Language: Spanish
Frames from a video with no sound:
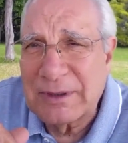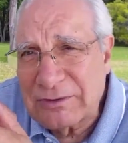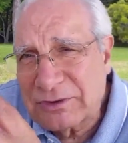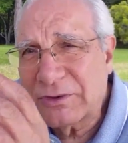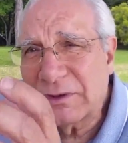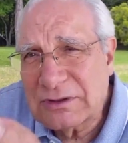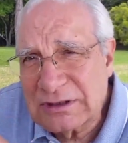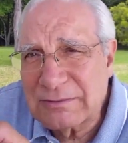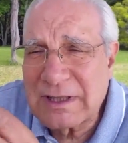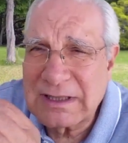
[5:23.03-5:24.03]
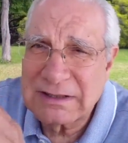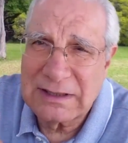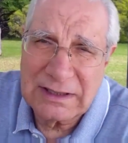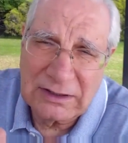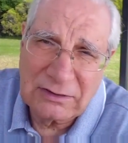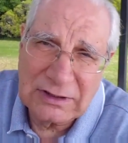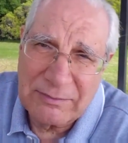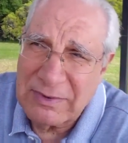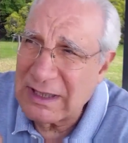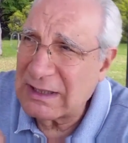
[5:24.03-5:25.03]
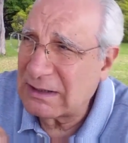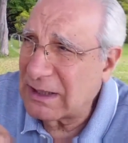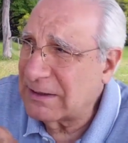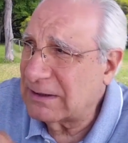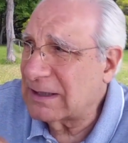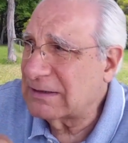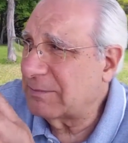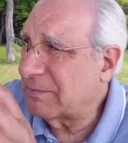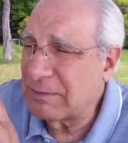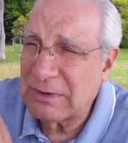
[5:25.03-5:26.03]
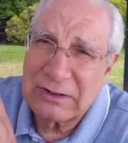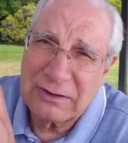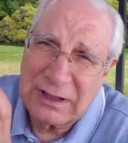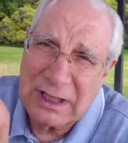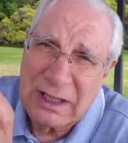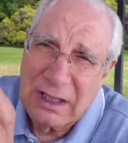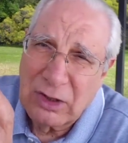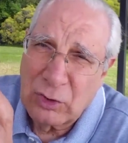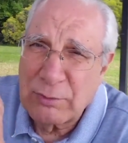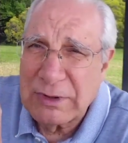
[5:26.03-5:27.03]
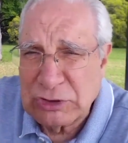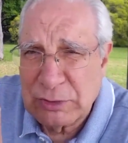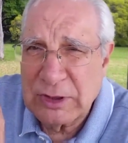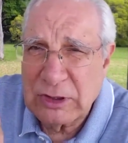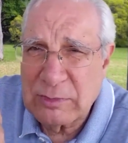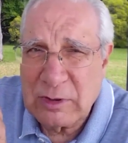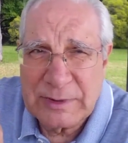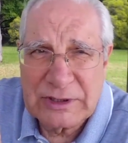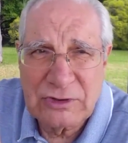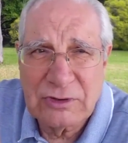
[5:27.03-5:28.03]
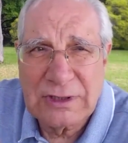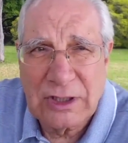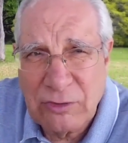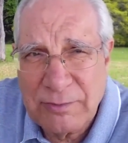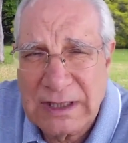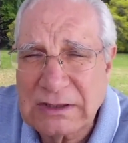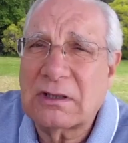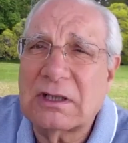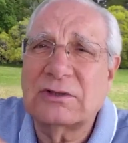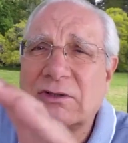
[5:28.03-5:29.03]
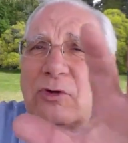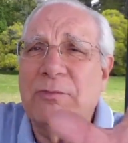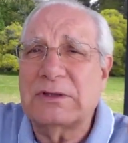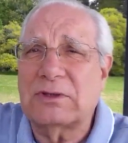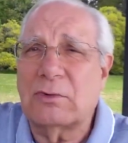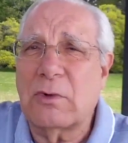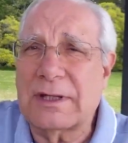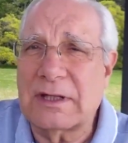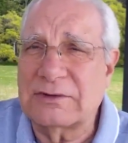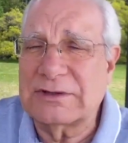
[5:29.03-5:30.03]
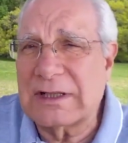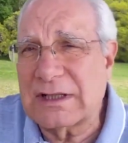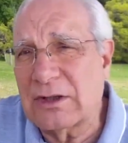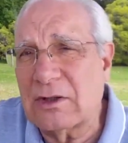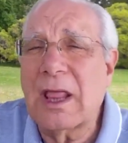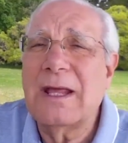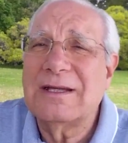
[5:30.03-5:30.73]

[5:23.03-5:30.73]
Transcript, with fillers: Pero todo esto se va restringiendo también, la distancia primero era un metro y medio por persona, dos metros, ahora son dos metros cuadrados alrededor,